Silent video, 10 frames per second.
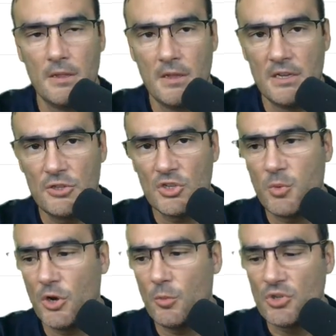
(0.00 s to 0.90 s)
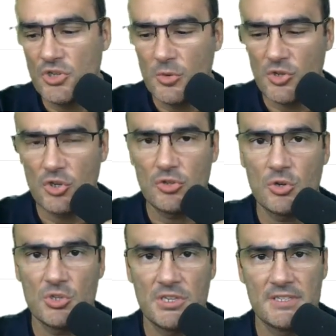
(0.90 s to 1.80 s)
Entonces, bueno, muchos de
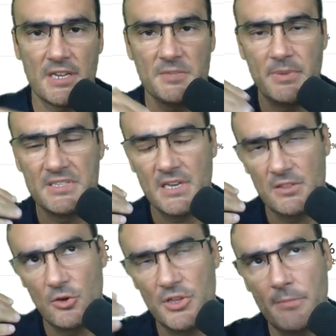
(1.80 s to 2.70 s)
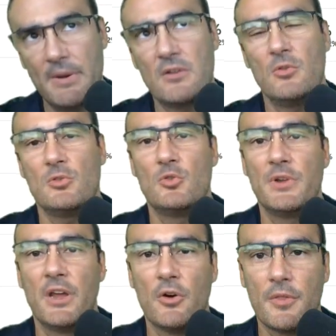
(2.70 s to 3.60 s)
vosotros estaréis pensando, oye Paco,
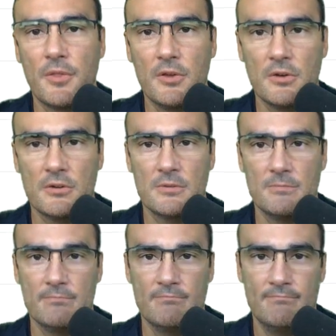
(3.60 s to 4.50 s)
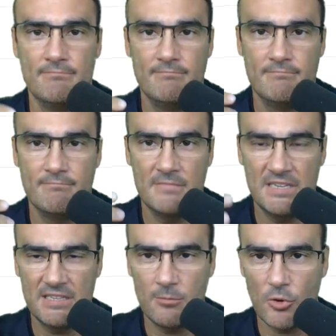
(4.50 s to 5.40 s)
tu negocio mm,
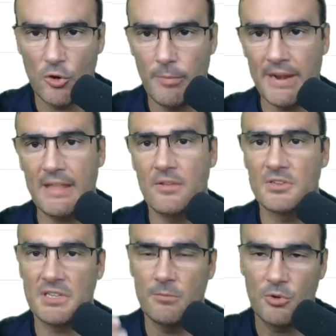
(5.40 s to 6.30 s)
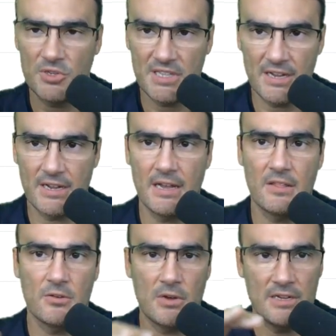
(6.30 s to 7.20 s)
está un poco parado, está un poco
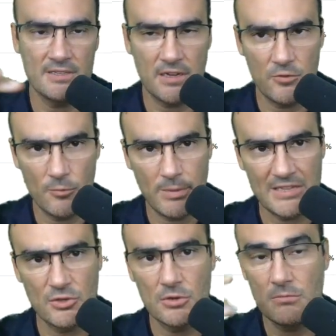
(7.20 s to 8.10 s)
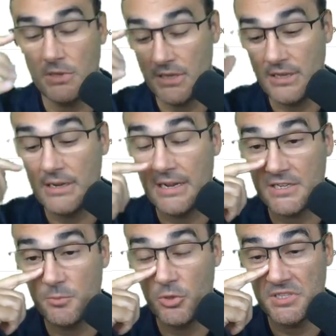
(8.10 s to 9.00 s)
estancado, ha entrado en un plató y la
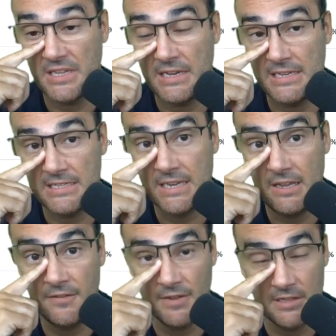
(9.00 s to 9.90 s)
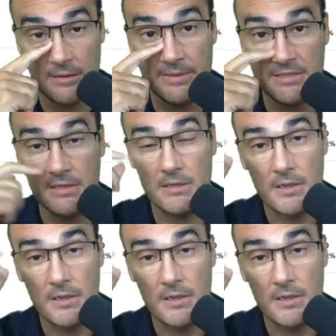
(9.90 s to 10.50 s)
respuesta es que efectivamente